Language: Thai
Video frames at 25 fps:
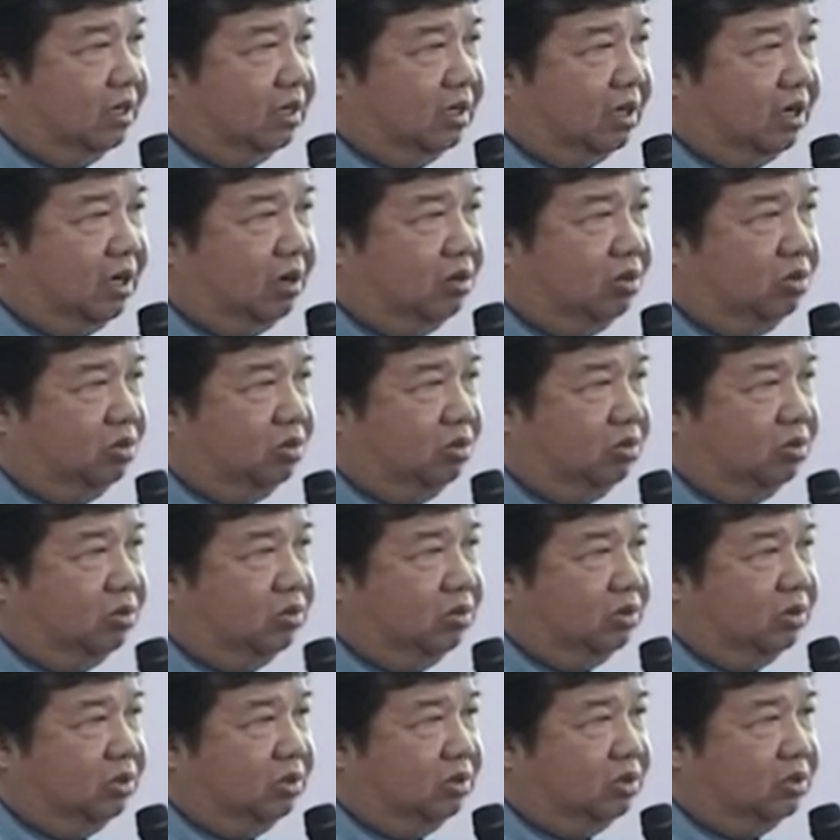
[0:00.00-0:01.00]
เขา
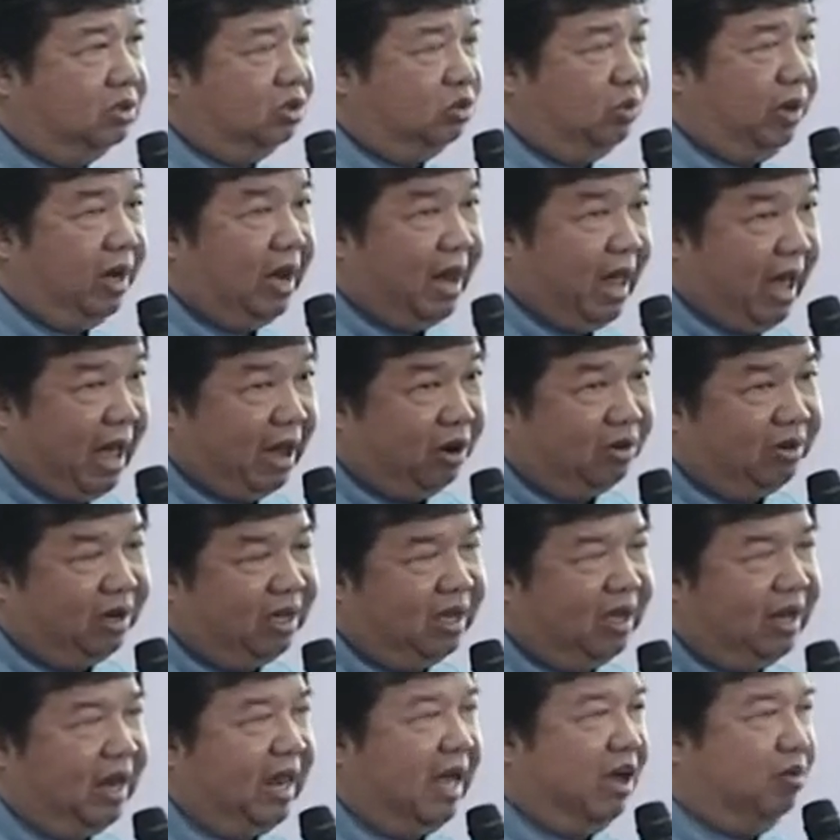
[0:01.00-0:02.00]
ยกเว้นลาวนะ
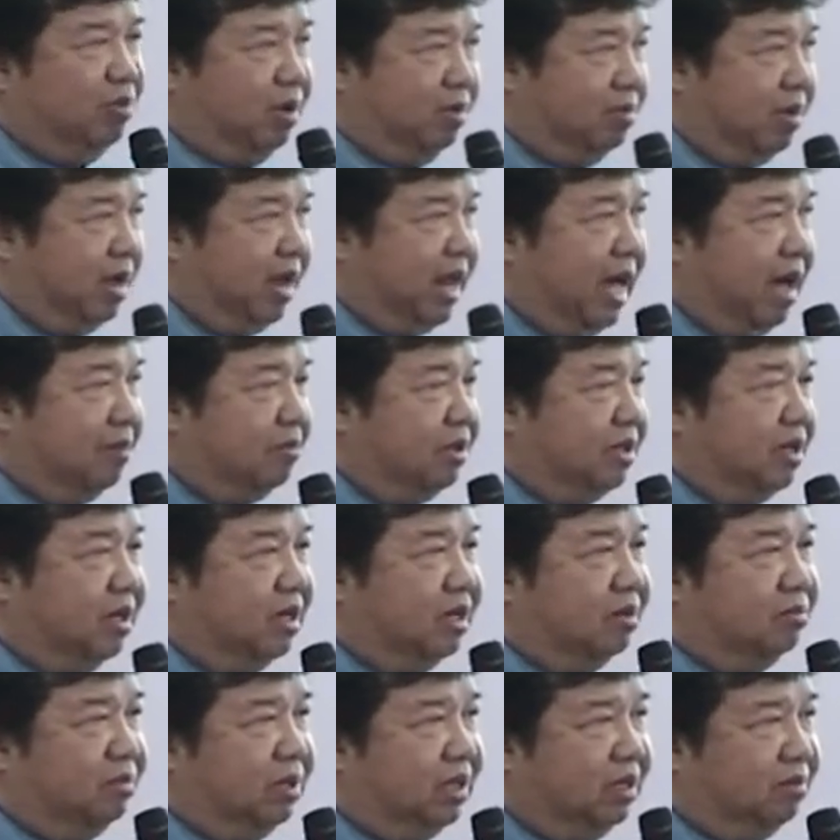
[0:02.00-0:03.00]
ฮะลาวแม่น้ำเยอะ
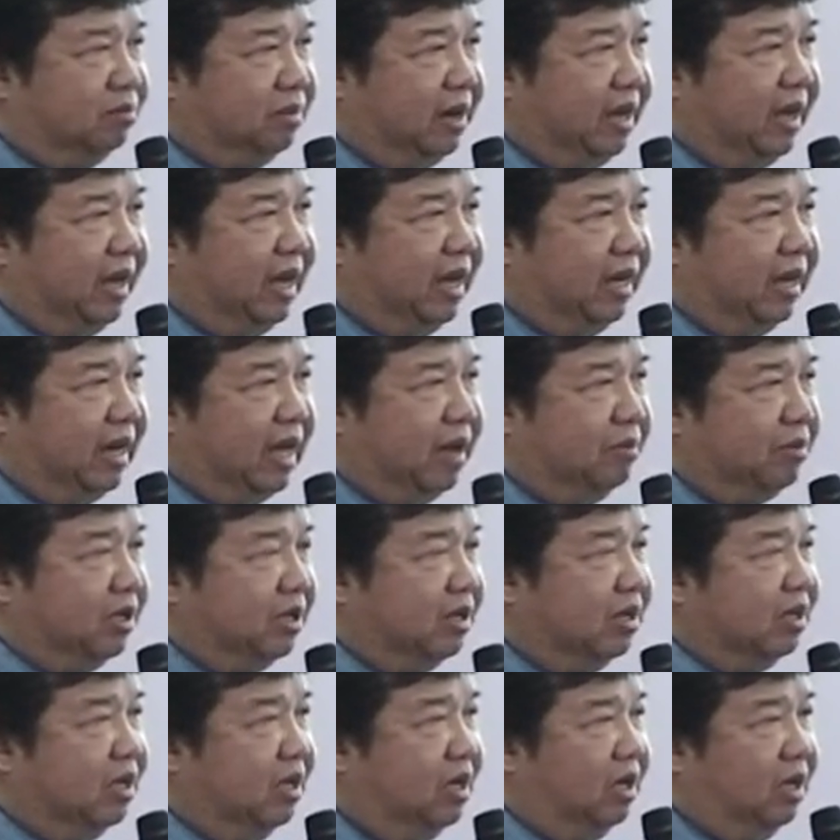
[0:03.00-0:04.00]
มีพลังงานน้ำเยอะ